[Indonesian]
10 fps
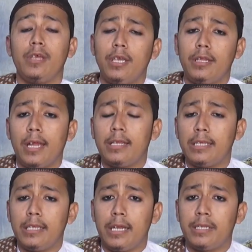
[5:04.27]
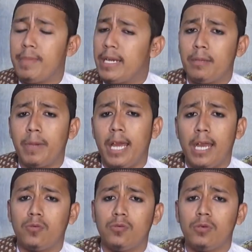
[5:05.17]
tinggi derajatnya dibanding pada
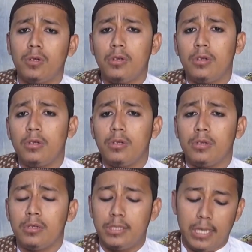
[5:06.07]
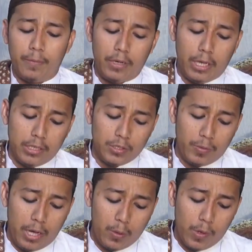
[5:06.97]
aku? Dijawab oleh Allah
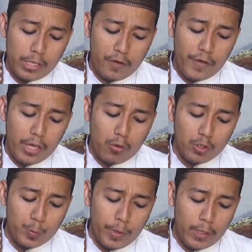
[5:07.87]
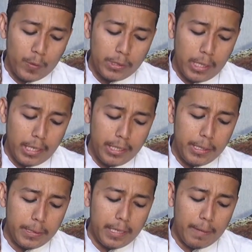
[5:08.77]
Subhanahu wa taala, "Fayaqul subhanahu wa taala,
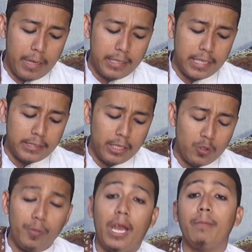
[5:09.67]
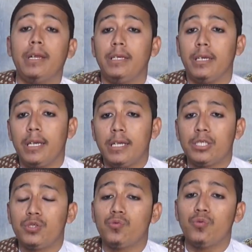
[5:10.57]
"Innama jazaitu bi amali."
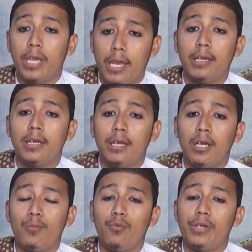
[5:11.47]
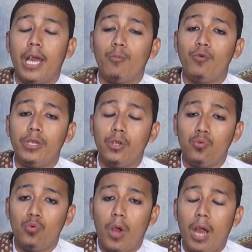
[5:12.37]
Sesungguhnya budakmu ini
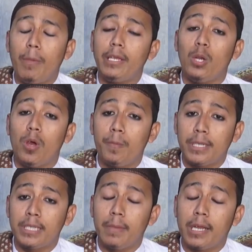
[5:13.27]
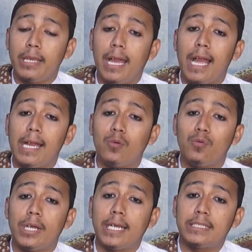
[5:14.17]
dulu amalnya luar biasa makanya
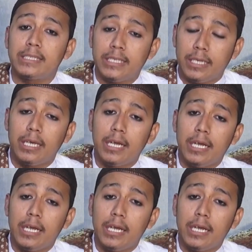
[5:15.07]
aku ngasih